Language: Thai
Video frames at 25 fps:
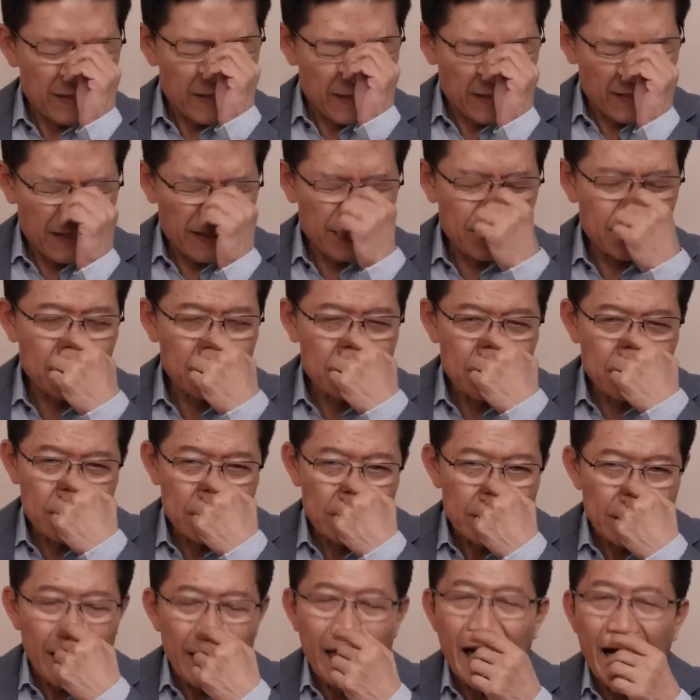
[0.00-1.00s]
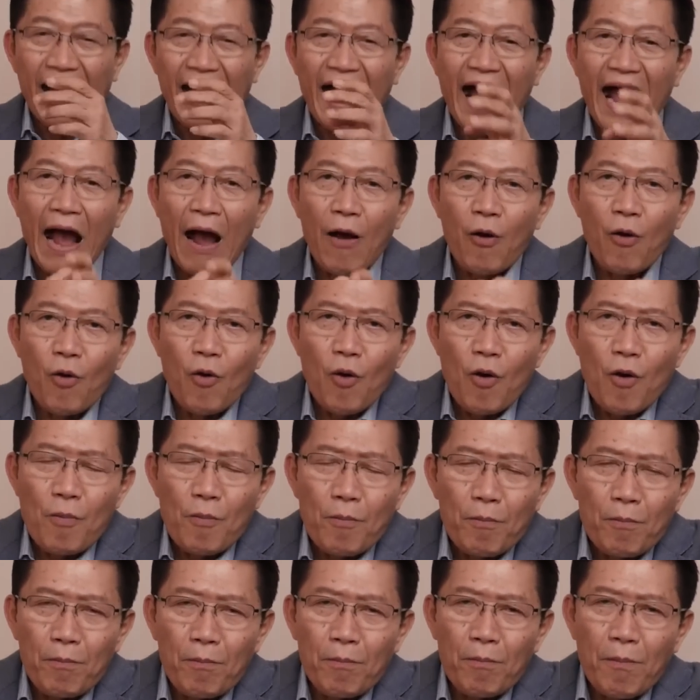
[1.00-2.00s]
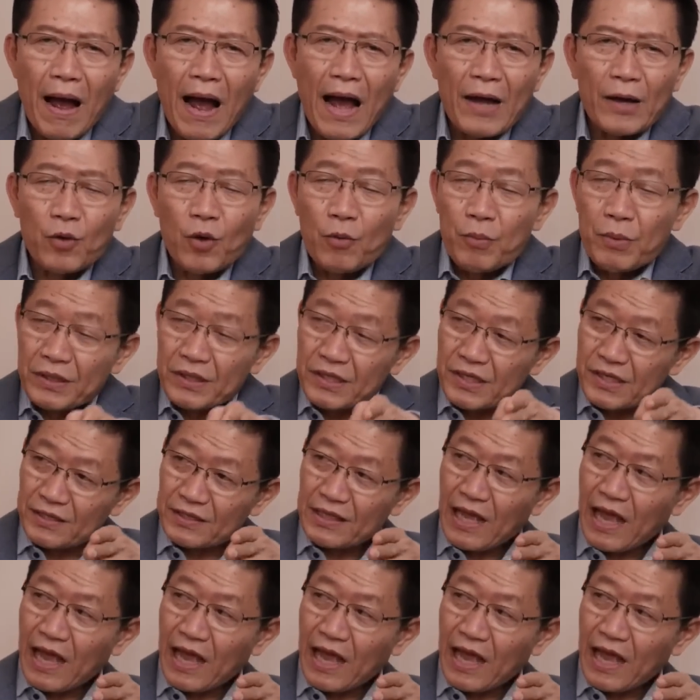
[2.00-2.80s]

คือคือคือเขามาด้วยวิถี